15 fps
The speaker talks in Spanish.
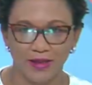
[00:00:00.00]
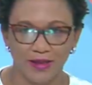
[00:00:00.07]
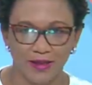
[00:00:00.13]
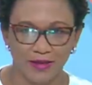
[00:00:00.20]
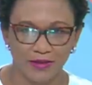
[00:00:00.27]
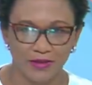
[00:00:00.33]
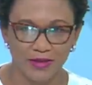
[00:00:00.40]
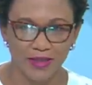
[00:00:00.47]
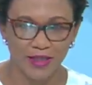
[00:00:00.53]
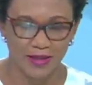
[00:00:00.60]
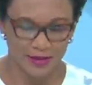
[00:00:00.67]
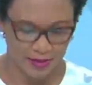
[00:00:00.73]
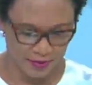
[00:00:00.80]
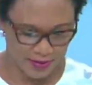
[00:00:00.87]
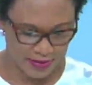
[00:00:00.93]
a las que están
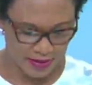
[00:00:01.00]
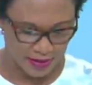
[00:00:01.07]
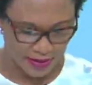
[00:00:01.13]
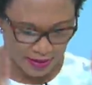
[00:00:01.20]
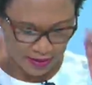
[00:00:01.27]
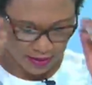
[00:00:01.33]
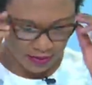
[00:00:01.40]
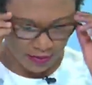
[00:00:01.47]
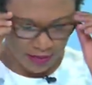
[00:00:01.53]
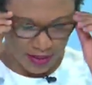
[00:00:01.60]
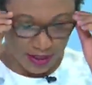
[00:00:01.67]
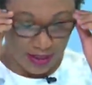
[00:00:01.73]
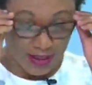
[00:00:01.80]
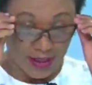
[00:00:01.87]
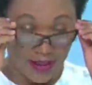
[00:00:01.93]
a través de Teleradio
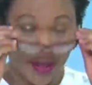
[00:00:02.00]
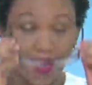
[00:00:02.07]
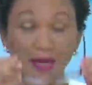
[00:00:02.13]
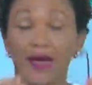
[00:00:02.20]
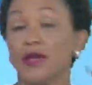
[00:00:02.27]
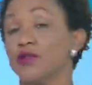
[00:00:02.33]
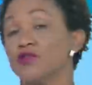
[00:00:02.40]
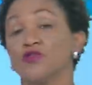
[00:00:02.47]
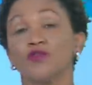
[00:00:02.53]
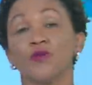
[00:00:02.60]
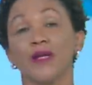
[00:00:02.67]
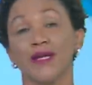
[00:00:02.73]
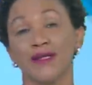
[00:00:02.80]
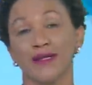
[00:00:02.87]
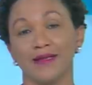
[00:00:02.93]
América, eso es
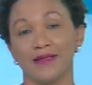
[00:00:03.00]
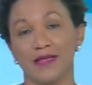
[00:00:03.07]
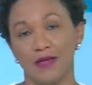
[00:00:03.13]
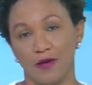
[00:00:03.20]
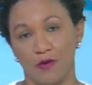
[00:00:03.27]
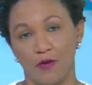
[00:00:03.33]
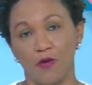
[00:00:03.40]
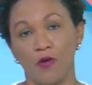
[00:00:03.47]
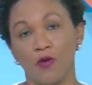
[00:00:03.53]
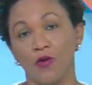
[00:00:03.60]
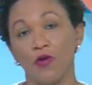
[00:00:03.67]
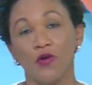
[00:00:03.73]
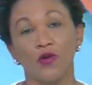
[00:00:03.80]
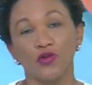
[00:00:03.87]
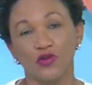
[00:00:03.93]
45
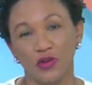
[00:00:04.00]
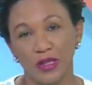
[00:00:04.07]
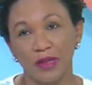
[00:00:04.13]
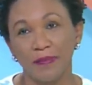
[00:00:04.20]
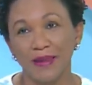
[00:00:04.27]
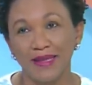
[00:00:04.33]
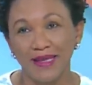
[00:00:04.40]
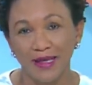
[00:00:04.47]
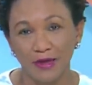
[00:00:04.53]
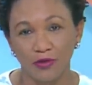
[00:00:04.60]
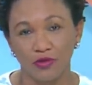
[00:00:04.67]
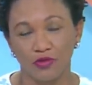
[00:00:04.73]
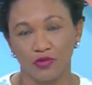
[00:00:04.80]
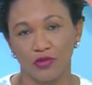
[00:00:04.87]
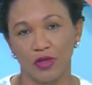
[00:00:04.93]
o 12,
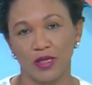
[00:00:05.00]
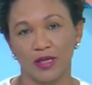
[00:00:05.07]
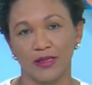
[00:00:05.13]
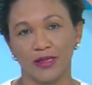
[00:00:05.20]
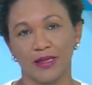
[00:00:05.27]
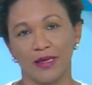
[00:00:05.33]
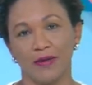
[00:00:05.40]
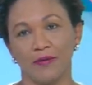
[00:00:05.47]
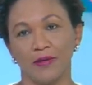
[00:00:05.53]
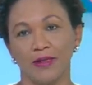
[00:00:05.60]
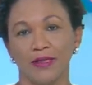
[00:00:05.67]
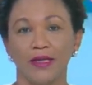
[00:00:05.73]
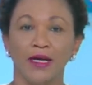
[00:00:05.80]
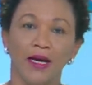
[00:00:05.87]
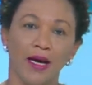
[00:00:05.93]
dependiendo su señal de cable.
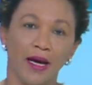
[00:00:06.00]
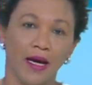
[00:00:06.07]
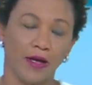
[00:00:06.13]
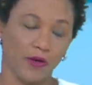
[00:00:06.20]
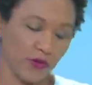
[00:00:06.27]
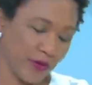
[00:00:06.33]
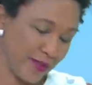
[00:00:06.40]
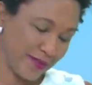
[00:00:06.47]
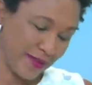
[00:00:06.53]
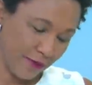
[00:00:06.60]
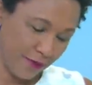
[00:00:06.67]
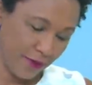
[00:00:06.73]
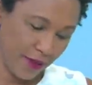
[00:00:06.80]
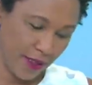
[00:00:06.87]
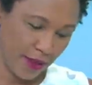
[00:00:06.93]
A los que
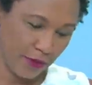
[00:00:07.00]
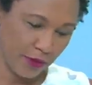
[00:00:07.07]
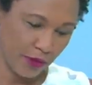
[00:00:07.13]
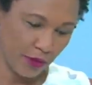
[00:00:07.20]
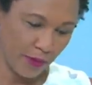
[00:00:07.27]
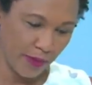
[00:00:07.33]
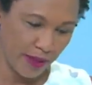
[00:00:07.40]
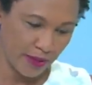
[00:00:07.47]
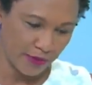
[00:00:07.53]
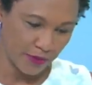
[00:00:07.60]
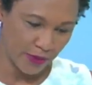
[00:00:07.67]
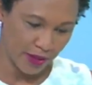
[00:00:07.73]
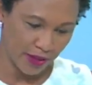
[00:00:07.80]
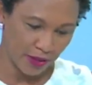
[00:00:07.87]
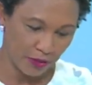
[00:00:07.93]
están fuera de nuestro país,
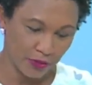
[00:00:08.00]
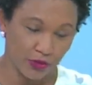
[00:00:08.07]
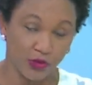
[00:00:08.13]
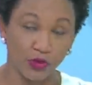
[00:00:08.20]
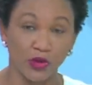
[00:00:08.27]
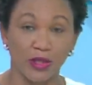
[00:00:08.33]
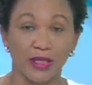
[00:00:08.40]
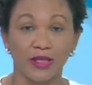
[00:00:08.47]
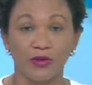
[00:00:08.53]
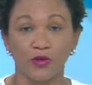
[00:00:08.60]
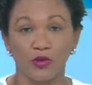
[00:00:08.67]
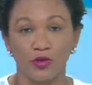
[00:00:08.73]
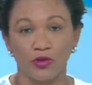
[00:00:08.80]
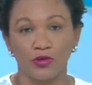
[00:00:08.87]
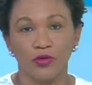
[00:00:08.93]
fuera de nuestro
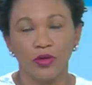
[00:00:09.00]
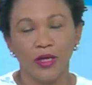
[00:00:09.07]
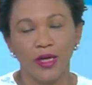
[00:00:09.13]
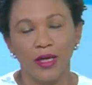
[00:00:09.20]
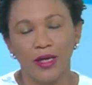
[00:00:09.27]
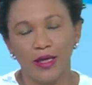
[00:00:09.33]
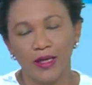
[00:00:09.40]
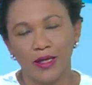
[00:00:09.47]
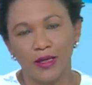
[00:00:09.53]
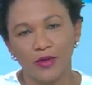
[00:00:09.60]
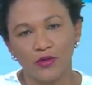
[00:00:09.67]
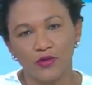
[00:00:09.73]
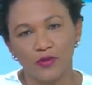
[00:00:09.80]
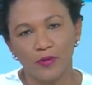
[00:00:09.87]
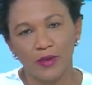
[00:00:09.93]
territorio y que
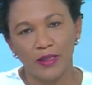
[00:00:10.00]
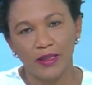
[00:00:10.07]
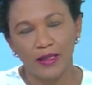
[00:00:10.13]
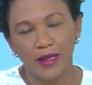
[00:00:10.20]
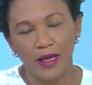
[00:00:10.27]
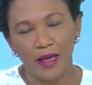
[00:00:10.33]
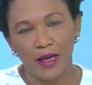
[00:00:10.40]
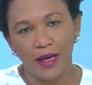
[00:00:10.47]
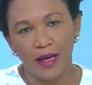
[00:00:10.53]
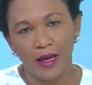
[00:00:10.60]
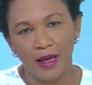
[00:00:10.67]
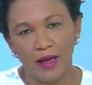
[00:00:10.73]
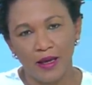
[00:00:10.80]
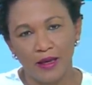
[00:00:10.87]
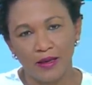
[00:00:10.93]
nos ven
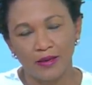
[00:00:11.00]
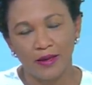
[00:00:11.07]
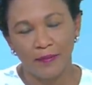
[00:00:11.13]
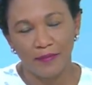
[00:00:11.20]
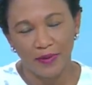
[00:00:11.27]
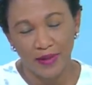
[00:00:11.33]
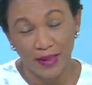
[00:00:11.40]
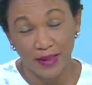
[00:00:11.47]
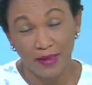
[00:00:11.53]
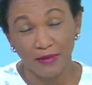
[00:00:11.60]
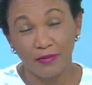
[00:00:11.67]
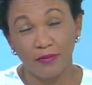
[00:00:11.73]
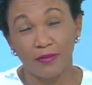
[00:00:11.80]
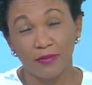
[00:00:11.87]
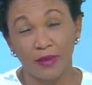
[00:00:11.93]
eh, también
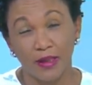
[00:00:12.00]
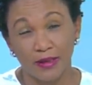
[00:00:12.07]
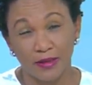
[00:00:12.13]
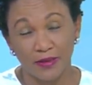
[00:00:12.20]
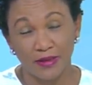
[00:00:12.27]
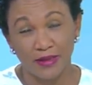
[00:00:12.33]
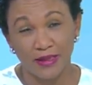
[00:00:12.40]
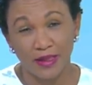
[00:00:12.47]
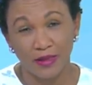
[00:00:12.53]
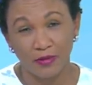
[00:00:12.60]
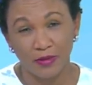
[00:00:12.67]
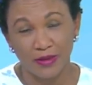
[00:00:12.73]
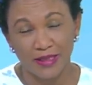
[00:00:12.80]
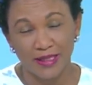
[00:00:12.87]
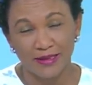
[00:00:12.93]
a través de
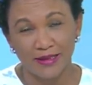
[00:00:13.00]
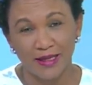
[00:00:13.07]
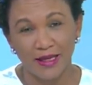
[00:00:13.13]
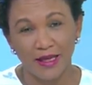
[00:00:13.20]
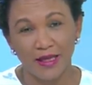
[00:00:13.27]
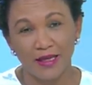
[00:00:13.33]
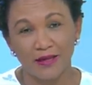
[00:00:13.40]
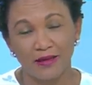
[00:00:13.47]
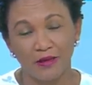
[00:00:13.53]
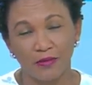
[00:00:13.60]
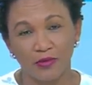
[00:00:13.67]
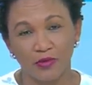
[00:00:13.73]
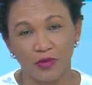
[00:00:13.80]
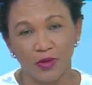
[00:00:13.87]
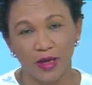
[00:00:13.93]
nuestras redes, de
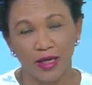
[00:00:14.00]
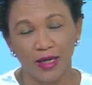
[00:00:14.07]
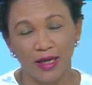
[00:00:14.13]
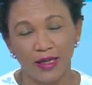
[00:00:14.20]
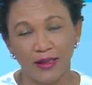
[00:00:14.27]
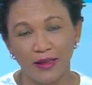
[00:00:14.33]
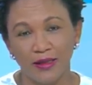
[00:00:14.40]
nuestro canal.